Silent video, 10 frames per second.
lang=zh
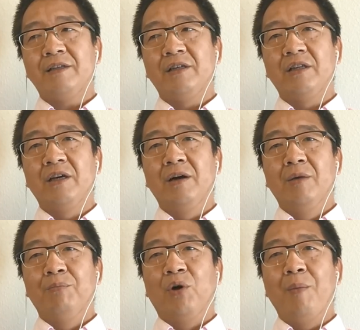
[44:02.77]
的
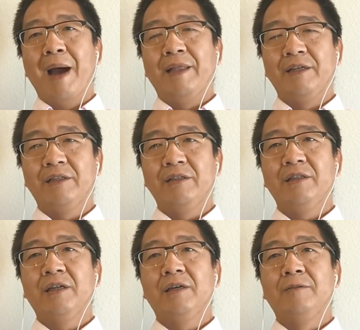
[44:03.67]
模板来设计
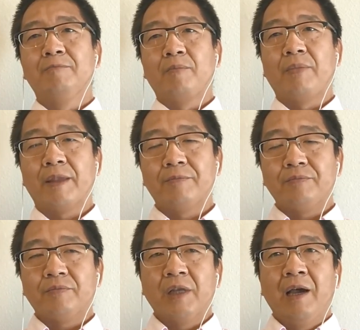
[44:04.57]
的。
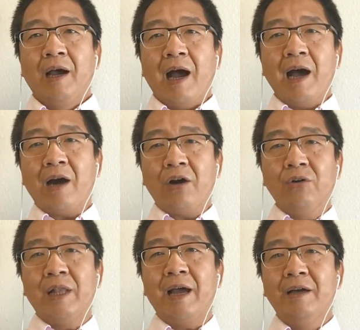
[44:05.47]
而
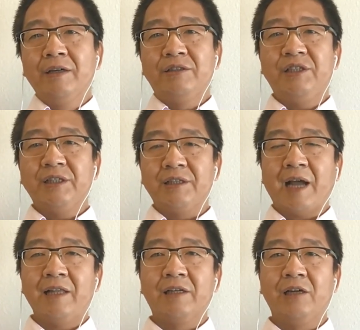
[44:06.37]
后来继承
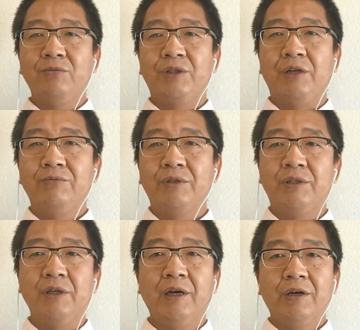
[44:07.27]
他的各路节度
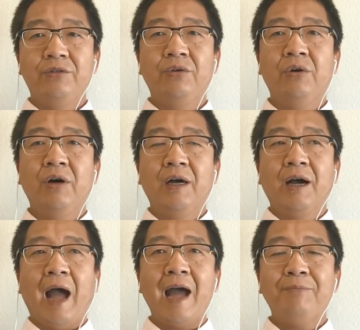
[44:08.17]
使就
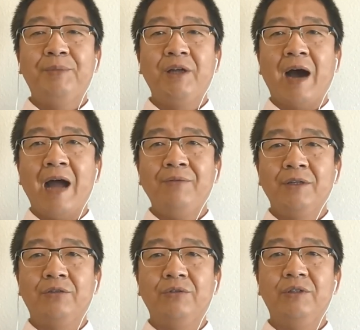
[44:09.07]
安比较安分
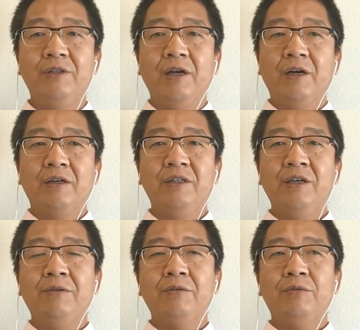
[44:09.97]
守己，
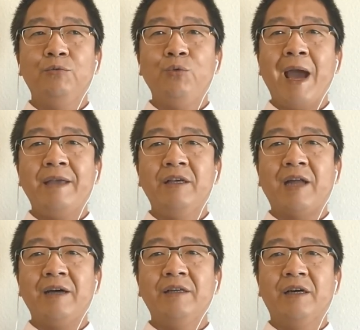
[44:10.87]
你愿意
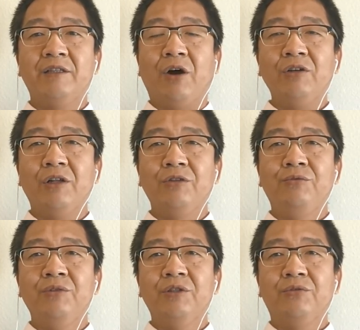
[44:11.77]
当一个小小的
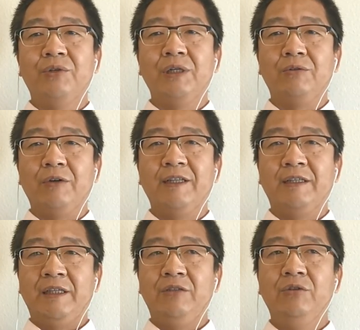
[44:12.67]
军事共和国的
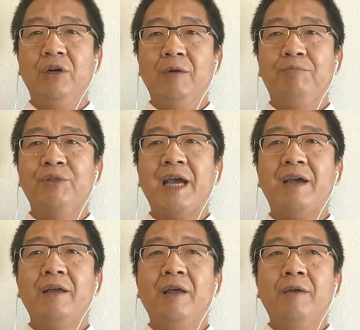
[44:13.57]
领袖，不
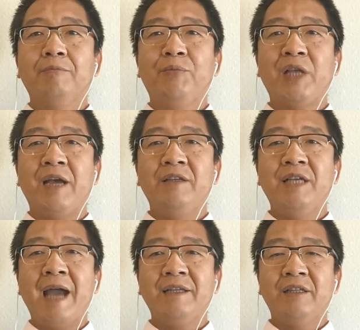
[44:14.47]
带。在
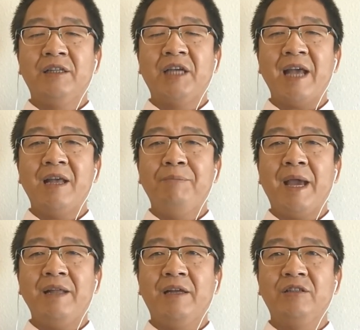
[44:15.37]
烟雨的天然
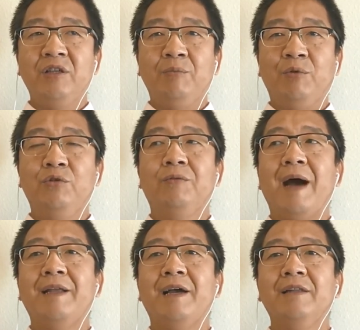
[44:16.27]
边界之内谋求
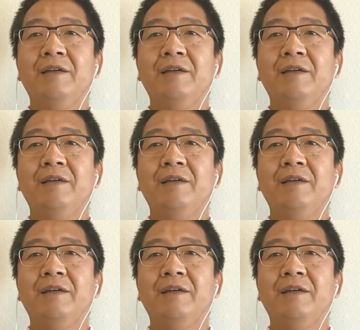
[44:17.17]
发展了。